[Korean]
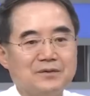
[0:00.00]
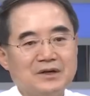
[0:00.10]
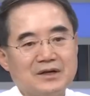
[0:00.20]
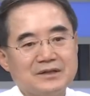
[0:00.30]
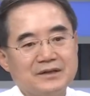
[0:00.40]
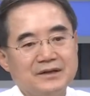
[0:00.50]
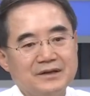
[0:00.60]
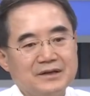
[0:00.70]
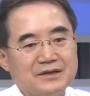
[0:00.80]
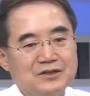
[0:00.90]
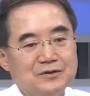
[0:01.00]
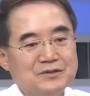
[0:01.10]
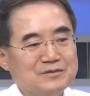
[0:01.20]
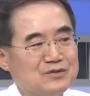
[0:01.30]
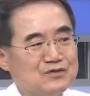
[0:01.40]
올라갈 때 기업이
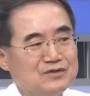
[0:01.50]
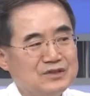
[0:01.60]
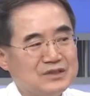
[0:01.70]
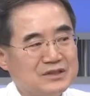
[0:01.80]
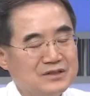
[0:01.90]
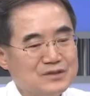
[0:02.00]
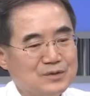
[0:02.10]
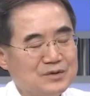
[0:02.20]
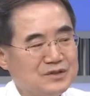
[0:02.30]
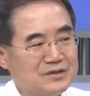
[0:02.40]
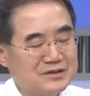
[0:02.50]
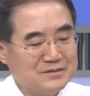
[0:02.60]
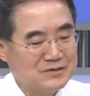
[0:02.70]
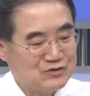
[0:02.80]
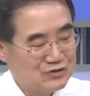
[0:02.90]
좀순이익이 소이익을
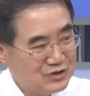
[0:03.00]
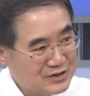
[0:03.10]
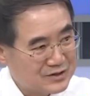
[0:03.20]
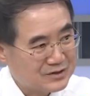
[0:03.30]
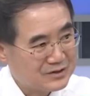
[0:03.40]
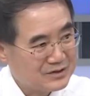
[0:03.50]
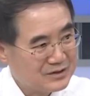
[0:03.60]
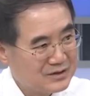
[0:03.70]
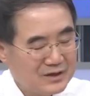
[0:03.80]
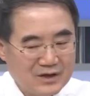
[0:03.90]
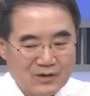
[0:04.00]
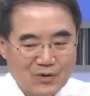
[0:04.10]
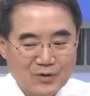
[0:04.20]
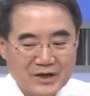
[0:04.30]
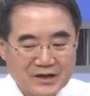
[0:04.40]
좀 줄여서 예.
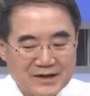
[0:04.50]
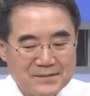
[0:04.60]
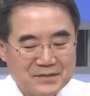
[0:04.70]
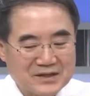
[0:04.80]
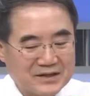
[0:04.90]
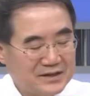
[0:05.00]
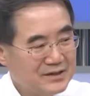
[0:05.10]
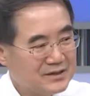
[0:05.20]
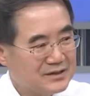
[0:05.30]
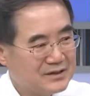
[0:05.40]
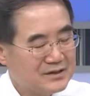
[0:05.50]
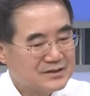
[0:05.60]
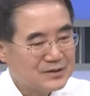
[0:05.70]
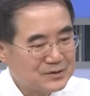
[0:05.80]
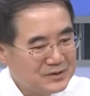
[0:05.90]
고객과 함께
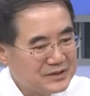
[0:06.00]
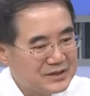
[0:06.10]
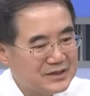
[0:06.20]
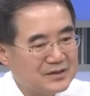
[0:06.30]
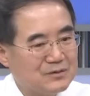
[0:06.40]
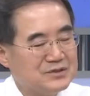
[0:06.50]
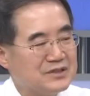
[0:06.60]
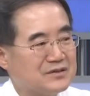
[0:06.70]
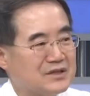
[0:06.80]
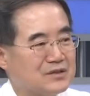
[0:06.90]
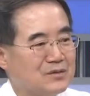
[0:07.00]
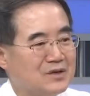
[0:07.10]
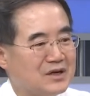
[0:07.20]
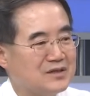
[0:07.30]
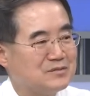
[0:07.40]
서로 이렇게 원자재 가격이
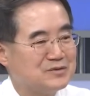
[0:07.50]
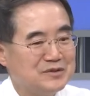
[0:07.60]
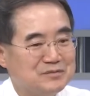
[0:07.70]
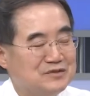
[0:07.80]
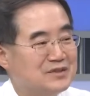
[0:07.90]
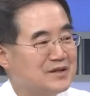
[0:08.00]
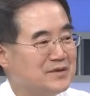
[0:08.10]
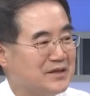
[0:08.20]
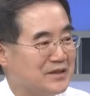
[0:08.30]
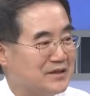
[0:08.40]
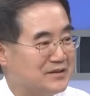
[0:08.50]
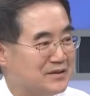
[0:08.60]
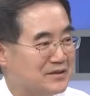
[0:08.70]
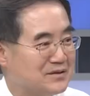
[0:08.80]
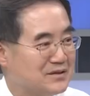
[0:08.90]
올라가는 부분을 분담을 해야
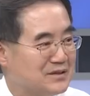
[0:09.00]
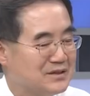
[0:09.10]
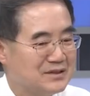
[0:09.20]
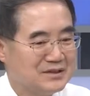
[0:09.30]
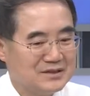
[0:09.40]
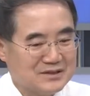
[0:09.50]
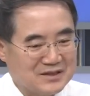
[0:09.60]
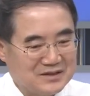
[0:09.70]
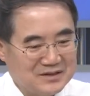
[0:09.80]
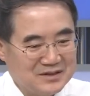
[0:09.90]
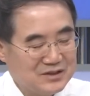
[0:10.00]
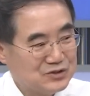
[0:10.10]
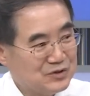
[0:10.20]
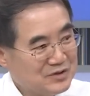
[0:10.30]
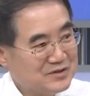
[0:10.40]
되는데요. 음. 자,
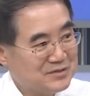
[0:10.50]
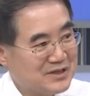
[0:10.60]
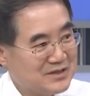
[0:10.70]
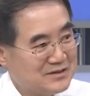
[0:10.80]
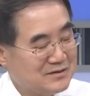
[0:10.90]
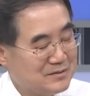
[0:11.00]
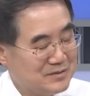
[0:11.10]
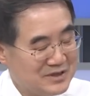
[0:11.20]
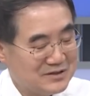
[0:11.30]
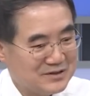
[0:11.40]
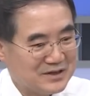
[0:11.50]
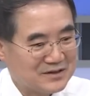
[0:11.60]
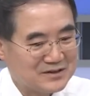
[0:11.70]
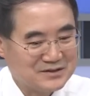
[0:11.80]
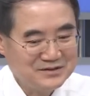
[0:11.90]
슈링크 프라이
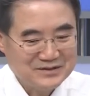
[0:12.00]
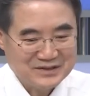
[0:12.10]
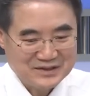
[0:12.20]
프레이션이라는 것은